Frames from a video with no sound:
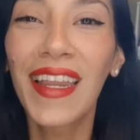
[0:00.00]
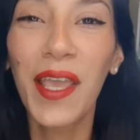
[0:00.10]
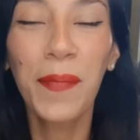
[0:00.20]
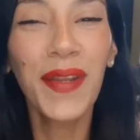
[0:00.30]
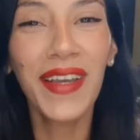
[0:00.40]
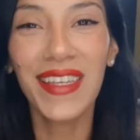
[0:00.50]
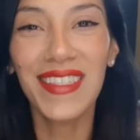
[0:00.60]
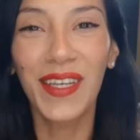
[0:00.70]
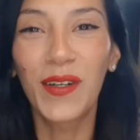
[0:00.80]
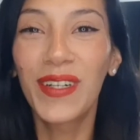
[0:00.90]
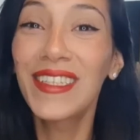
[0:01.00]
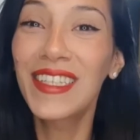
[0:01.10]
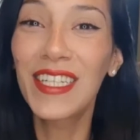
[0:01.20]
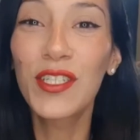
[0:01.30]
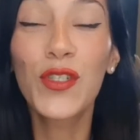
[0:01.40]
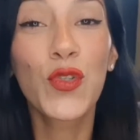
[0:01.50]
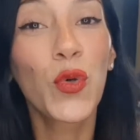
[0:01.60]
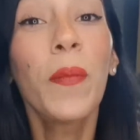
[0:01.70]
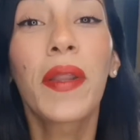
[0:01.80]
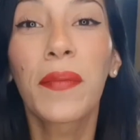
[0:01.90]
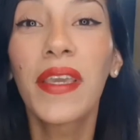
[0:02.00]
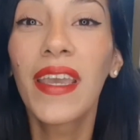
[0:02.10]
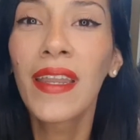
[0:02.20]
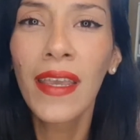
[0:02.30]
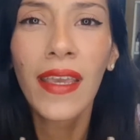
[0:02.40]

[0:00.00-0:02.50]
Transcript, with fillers: Espero que se encuentren súper bien.